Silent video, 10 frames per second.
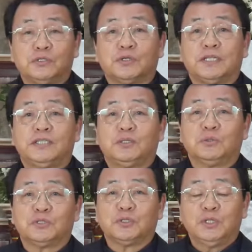Yesus
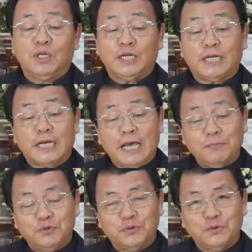Kristus,
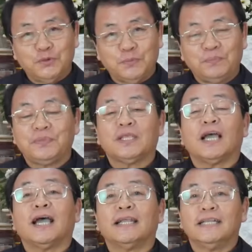namun
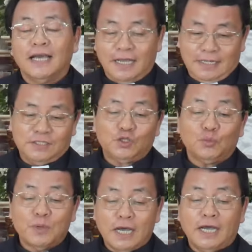ada
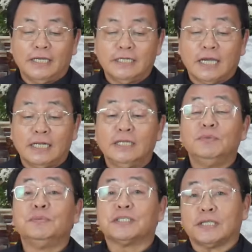cobaan yang
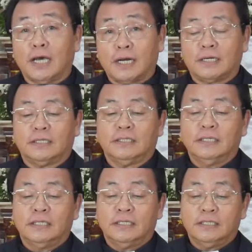lebih besar
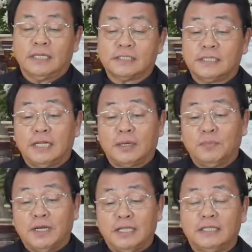yang sedang
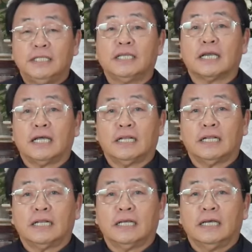menantikan